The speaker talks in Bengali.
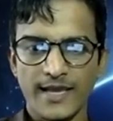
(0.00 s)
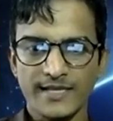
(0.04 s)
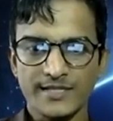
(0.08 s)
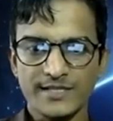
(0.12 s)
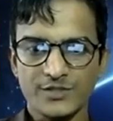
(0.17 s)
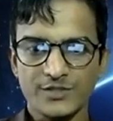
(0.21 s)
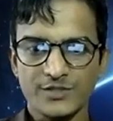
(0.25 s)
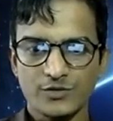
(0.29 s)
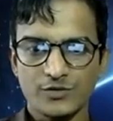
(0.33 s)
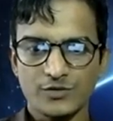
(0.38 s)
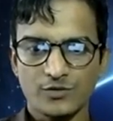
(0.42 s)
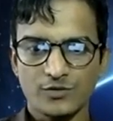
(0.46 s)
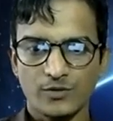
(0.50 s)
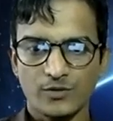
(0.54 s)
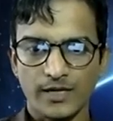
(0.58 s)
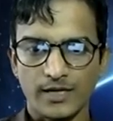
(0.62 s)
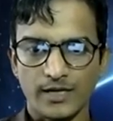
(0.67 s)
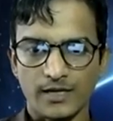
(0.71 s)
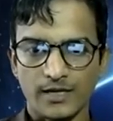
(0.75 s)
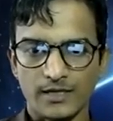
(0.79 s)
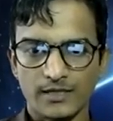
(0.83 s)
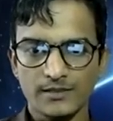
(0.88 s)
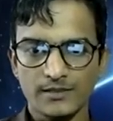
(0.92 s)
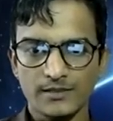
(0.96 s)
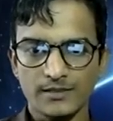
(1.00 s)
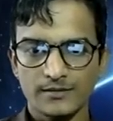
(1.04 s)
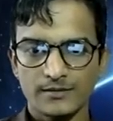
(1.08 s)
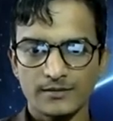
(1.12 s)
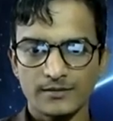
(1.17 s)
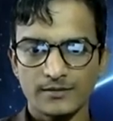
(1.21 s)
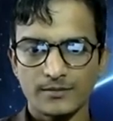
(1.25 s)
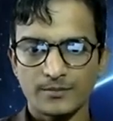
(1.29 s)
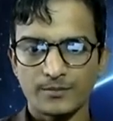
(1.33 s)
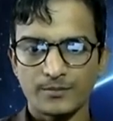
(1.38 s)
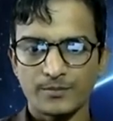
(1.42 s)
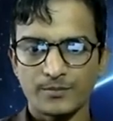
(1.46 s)
এস স্কোয়ার
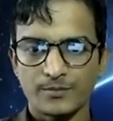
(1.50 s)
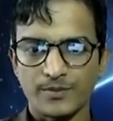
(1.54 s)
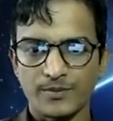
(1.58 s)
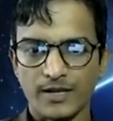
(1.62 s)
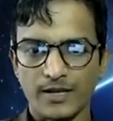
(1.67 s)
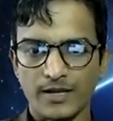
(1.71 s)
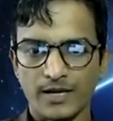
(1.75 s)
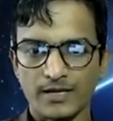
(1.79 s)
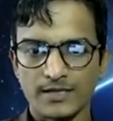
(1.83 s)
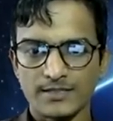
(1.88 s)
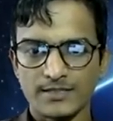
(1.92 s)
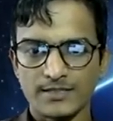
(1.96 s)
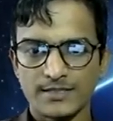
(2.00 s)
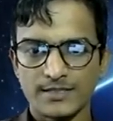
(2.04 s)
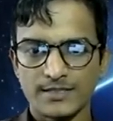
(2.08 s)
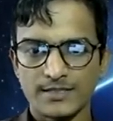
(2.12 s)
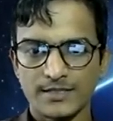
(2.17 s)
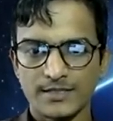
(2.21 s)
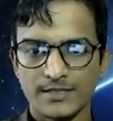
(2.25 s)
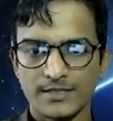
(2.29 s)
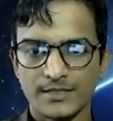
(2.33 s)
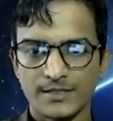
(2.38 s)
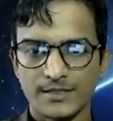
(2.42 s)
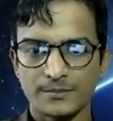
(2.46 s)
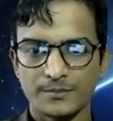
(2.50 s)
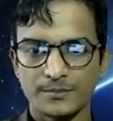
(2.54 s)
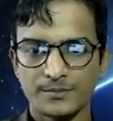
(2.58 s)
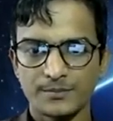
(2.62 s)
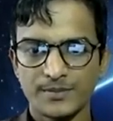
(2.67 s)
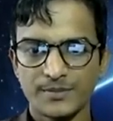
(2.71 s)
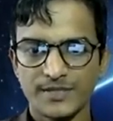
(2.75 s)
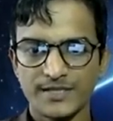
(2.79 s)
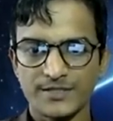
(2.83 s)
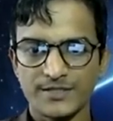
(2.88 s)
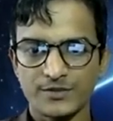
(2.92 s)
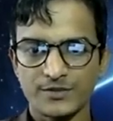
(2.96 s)
প্লাস বি
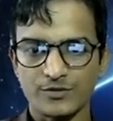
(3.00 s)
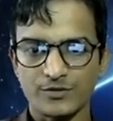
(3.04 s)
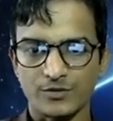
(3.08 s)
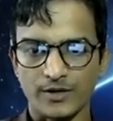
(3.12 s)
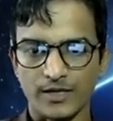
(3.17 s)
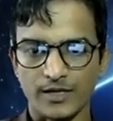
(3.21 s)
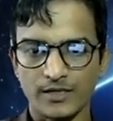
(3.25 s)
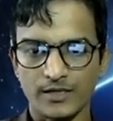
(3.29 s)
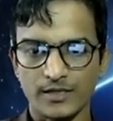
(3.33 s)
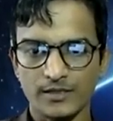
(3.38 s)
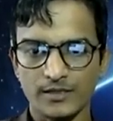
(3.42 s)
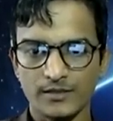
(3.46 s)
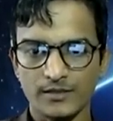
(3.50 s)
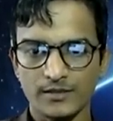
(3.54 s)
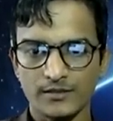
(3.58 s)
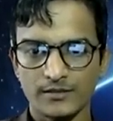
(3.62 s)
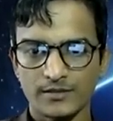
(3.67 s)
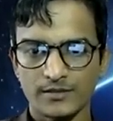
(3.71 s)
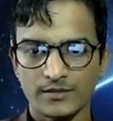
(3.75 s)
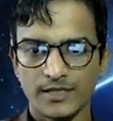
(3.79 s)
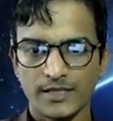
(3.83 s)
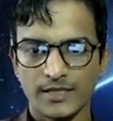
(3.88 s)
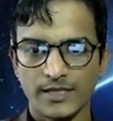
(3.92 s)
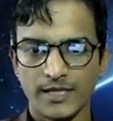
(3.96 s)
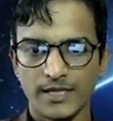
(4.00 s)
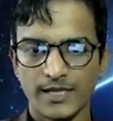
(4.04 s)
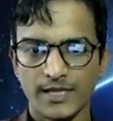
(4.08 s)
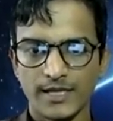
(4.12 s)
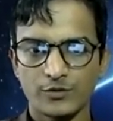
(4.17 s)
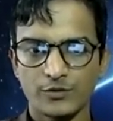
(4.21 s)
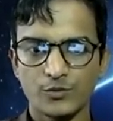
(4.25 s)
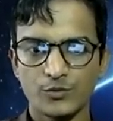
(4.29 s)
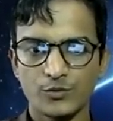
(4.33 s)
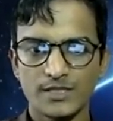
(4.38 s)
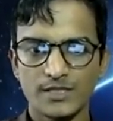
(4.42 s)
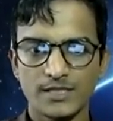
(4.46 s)
স্কোয়ার এই
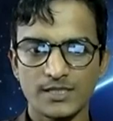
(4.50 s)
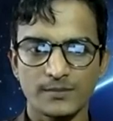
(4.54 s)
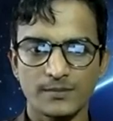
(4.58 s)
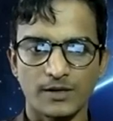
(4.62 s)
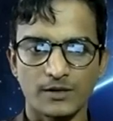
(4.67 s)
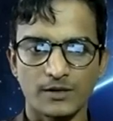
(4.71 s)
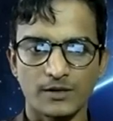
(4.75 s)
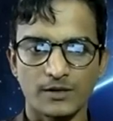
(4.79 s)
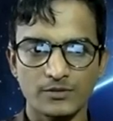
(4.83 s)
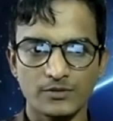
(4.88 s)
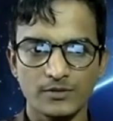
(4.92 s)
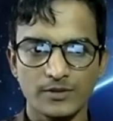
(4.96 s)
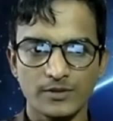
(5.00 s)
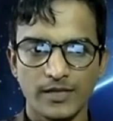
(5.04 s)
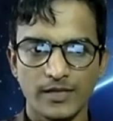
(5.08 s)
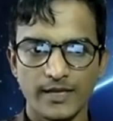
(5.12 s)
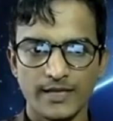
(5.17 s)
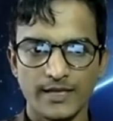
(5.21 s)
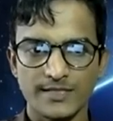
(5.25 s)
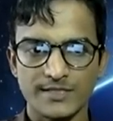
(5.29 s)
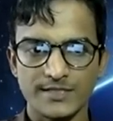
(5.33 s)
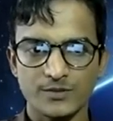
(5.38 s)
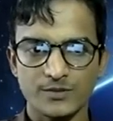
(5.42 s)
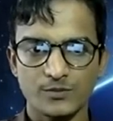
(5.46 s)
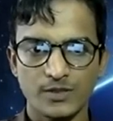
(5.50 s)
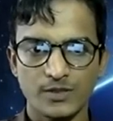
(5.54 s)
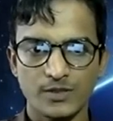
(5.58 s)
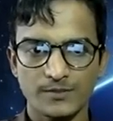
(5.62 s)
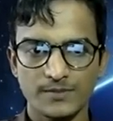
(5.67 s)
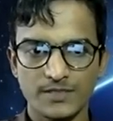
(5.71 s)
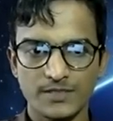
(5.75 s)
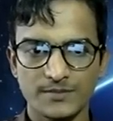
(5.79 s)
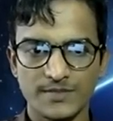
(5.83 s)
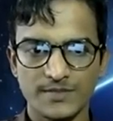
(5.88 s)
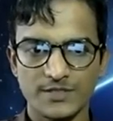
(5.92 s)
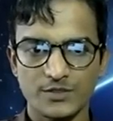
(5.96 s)
দুইটা বাহুর স্কোয়ার
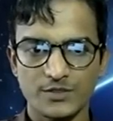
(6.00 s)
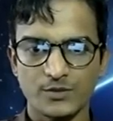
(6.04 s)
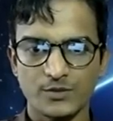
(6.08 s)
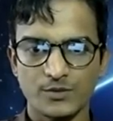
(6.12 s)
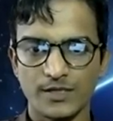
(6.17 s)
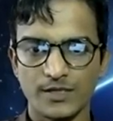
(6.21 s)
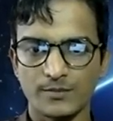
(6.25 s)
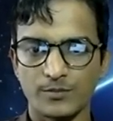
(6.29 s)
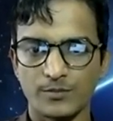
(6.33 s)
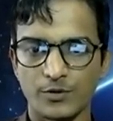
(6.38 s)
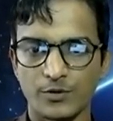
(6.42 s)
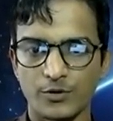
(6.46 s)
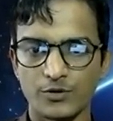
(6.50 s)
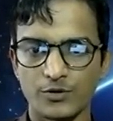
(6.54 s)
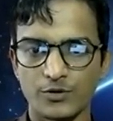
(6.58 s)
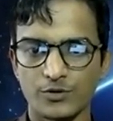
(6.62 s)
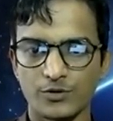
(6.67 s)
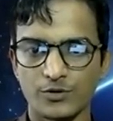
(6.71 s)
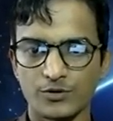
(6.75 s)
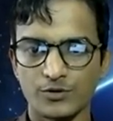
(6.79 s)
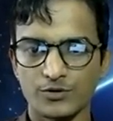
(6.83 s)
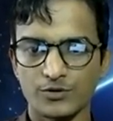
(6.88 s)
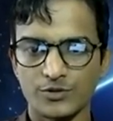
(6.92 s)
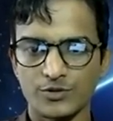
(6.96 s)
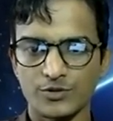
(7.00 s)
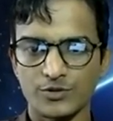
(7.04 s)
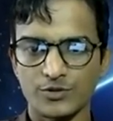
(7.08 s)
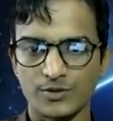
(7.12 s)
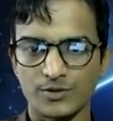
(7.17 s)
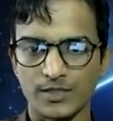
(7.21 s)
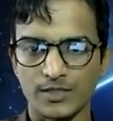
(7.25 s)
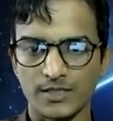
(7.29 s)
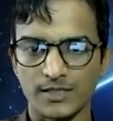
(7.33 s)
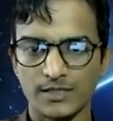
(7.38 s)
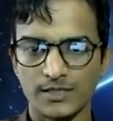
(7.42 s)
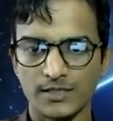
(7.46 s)
প্লাস বি স্কোয়ারের বর্গ
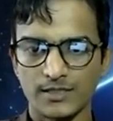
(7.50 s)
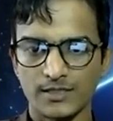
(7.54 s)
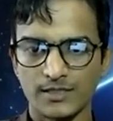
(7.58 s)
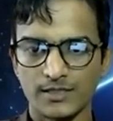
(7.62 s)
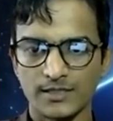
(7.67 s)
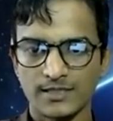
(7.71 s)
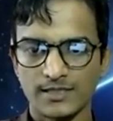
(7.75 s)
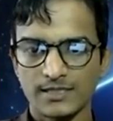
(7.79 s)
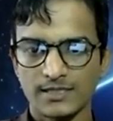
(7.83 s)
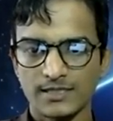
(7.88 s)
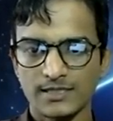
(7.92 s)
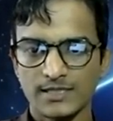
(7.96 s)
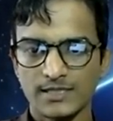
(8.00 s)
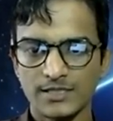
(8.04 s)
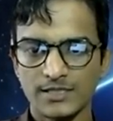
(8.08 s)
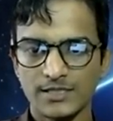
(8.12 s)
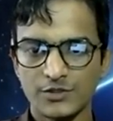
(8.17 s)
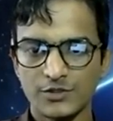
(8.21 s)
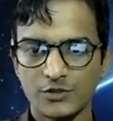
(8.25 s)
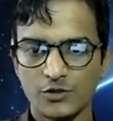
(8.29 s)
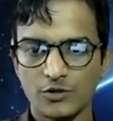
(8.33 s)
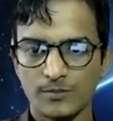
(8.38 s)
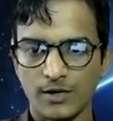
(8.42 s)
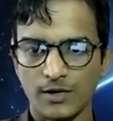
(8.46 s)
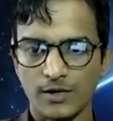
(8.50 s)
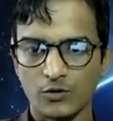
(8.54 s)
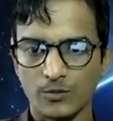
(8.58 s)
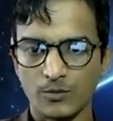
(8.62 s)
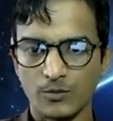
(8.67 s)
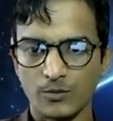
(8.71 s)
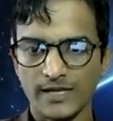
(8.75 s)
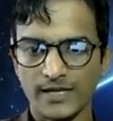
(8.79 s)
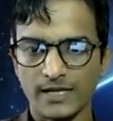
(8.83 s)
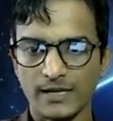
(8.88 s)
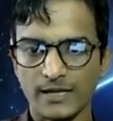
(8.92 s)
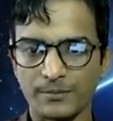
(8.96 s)
যদি তৃতীয় বাহু
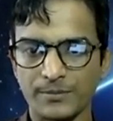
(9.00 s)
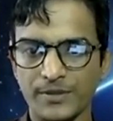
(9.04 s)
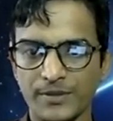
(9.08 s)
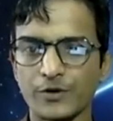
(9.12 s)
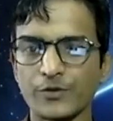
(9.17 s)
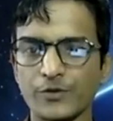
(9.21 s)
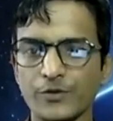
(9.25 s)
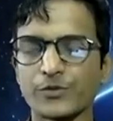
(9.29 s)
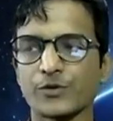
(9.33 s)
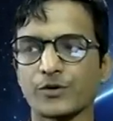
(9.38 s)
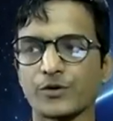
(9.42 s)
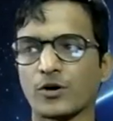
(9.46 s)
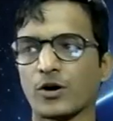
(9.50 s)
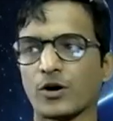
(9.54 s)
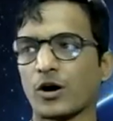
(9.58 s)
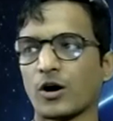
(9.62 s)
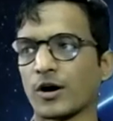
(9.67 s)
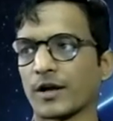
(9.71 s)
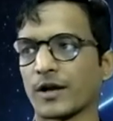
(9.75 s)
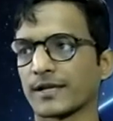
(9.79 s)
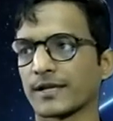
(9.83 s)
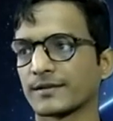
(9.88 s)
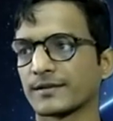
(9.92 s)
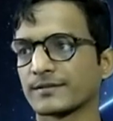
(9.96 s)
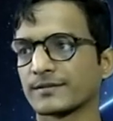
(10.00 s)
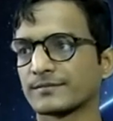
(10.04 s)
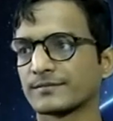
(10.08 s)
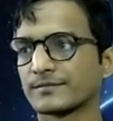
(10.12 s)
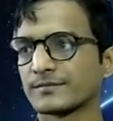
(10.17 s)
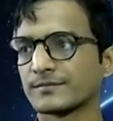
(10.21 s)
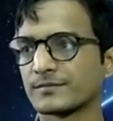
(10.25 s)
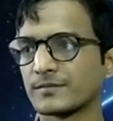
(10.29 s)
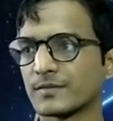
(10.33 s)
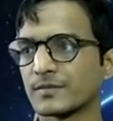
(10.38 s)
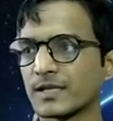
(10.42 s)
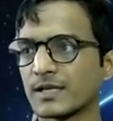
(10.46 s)
অপেক্ষা বৃহত্তর হয়
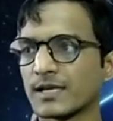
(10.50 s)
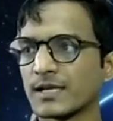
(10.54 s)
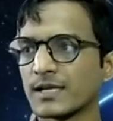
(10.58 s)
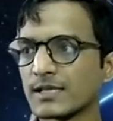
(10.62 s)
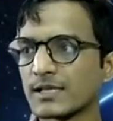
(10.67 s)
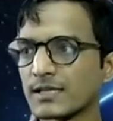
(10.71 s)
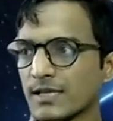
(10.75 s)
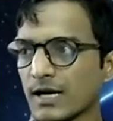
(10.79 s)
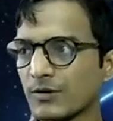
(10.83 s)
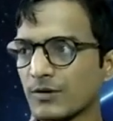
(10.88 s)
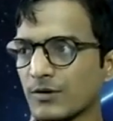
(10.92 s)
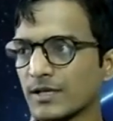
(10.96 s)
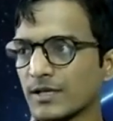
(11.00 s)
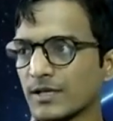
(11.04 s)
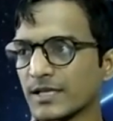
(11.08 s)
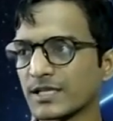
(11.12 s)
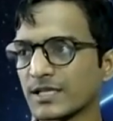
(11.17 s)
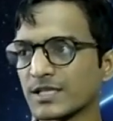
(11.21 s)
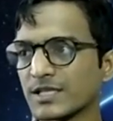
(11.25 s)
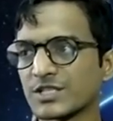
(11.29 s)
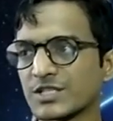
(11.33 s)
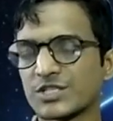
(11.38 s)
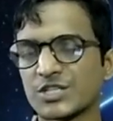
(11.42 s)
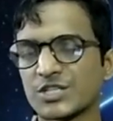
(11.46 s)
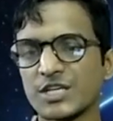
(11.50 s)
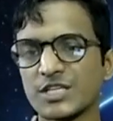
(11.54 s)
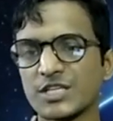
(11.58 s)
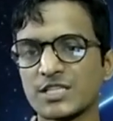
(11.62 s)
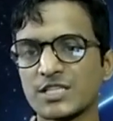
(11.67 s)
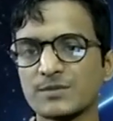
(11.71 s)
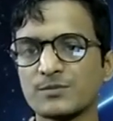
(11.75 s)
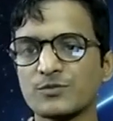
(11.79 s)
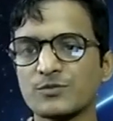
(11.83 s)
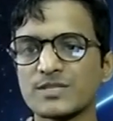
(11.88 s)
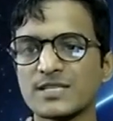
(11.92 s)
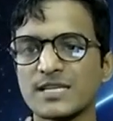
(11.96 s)
তাহলে সেই
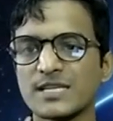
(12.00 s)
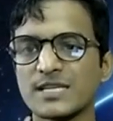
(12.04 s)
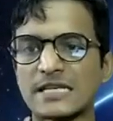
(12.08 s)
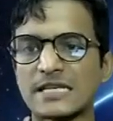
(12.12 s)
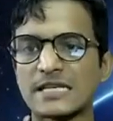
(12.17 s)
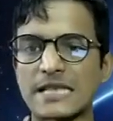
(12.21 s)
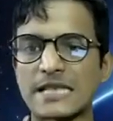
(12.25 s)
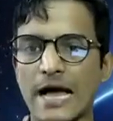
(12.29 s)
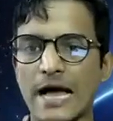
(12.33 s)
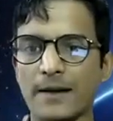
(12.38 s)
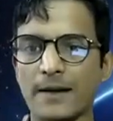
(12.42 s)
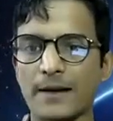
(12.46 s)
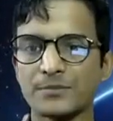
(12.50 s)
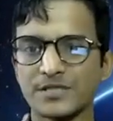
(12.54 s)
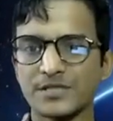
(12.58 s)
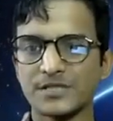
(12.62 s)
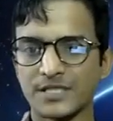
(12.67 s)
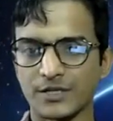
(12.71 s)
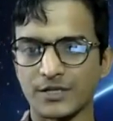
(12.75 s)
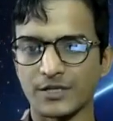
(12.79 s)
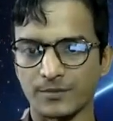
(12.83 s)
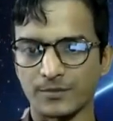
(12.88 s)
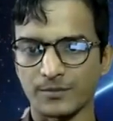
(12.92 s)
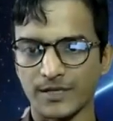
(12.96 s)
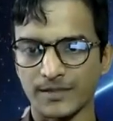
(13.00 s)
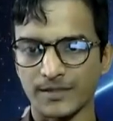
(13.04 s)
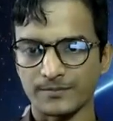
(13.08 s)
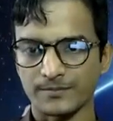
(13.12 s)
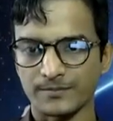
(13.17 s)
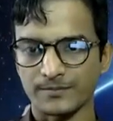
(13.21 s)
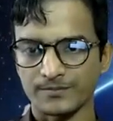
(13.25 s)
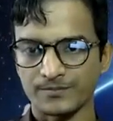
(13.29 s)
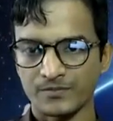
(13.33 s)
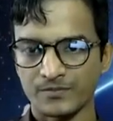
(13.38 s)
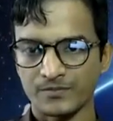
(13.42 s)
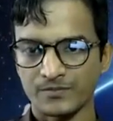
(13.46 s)
ত্রিভুজের নাম কি হবে
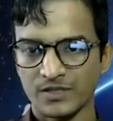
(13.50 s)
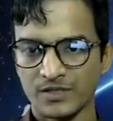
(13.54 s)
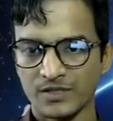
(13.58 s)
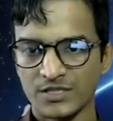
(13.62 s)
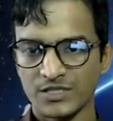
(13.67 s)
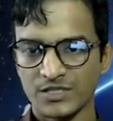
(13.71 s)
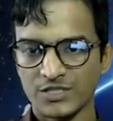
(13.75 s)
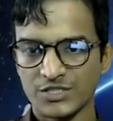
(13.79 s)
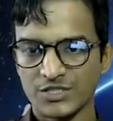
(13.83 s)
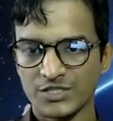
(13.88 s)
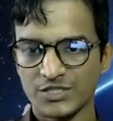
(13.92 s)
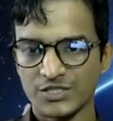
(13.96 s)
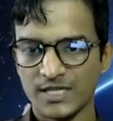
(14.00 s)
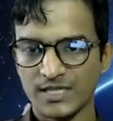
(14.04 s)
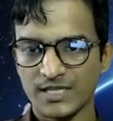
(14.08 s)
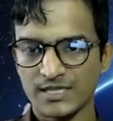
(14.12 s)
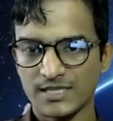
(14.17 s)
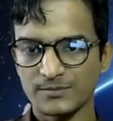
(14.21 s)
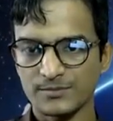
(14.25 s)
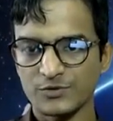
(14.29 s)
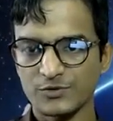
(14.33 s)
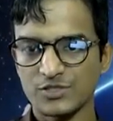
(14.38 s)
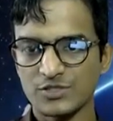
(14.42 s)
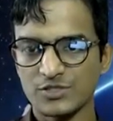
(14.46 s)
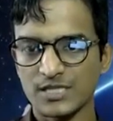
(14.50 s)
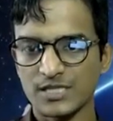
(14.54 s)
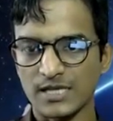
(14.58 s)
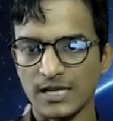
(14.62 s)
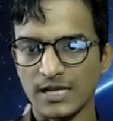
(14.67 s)
সেই ত্রিভুজটির